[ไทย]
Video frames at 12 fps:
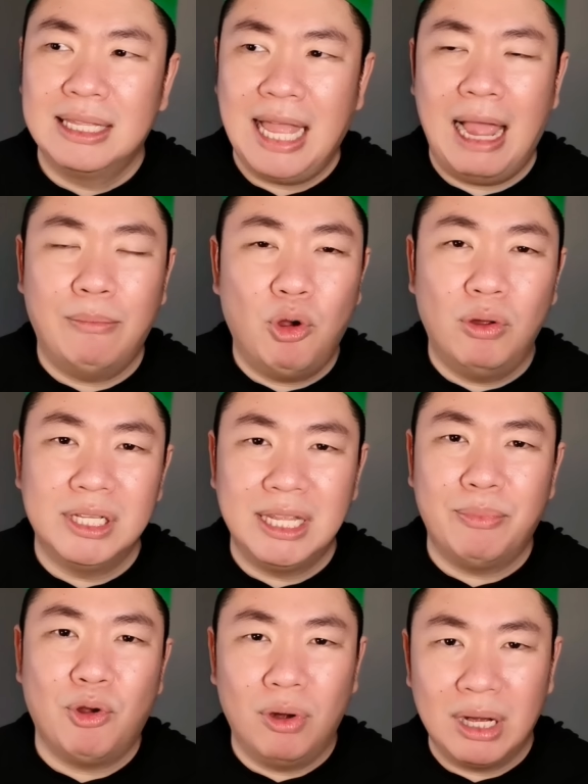ถามคนสิ
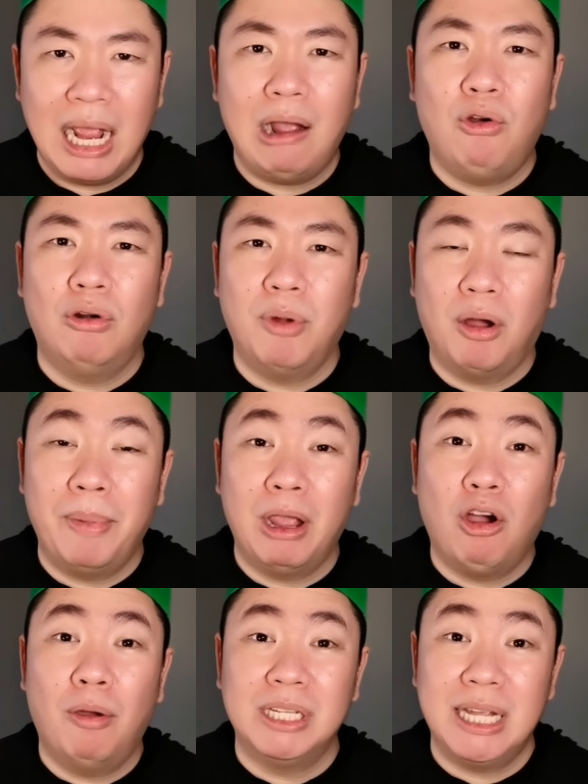บคนเก้าคนบอก
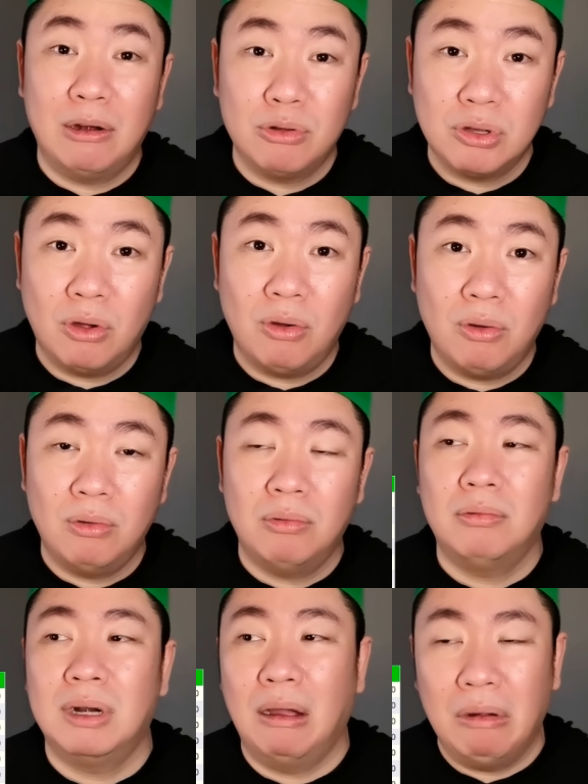Bitcoin เป็นแชร์ลูกโซ่
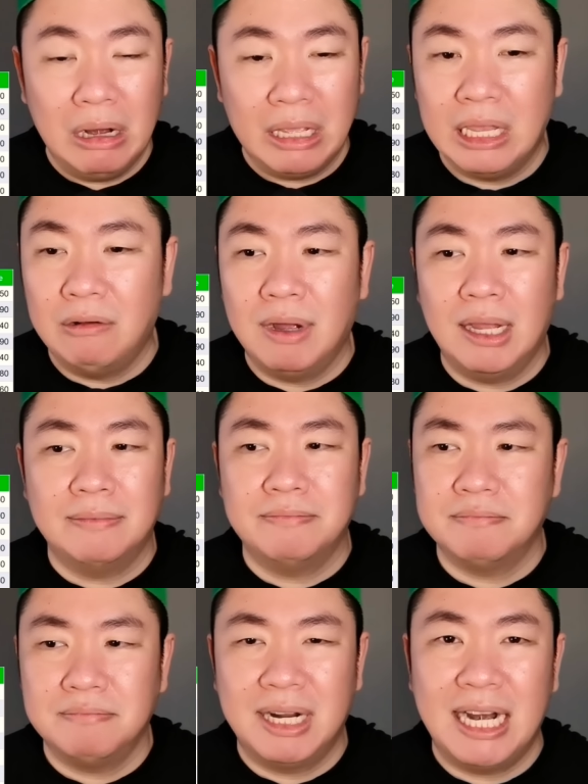เราก็เลยคิดว่า
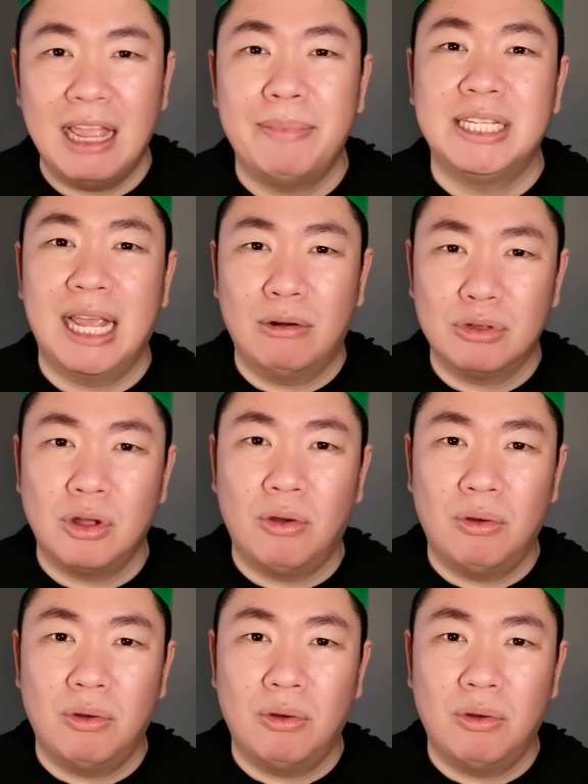มันได้เป็นแชร์ลูกโซ่